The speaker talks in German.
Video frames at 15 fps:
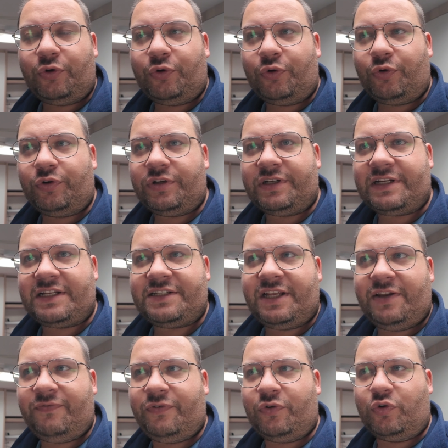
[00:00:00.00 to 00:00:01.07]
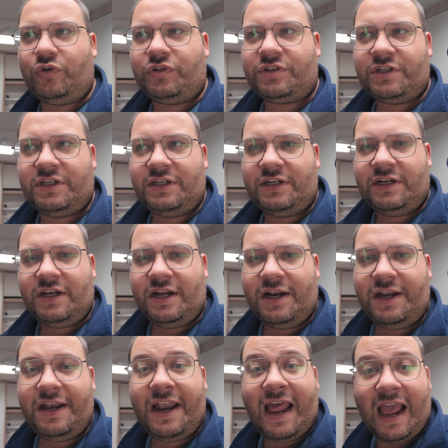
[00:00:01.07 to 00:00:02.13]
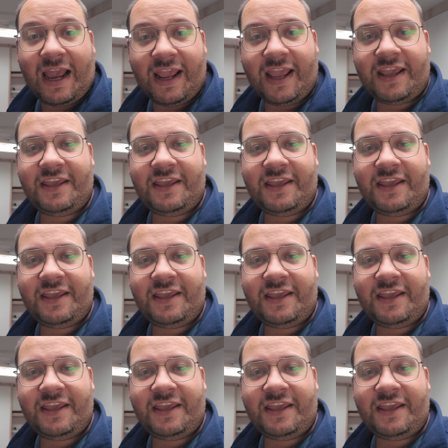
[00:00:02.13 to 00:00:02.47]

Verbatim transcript: Und dann sehen wir uns nachher